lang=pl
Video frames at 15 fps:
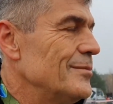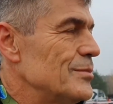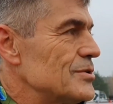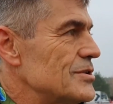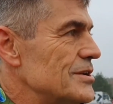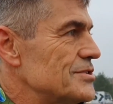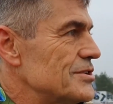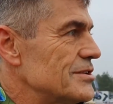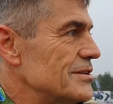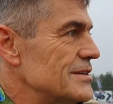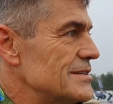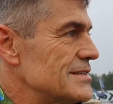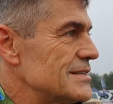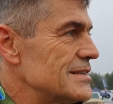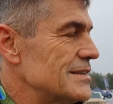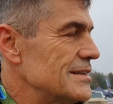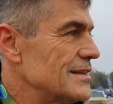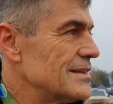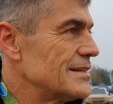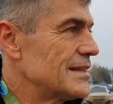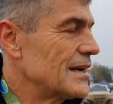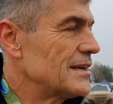Myślę, że to jest
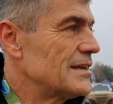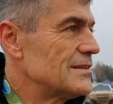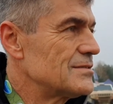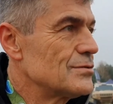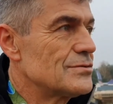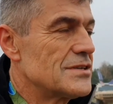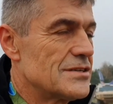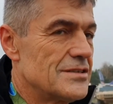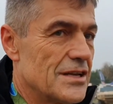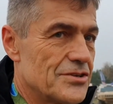e, taki sukces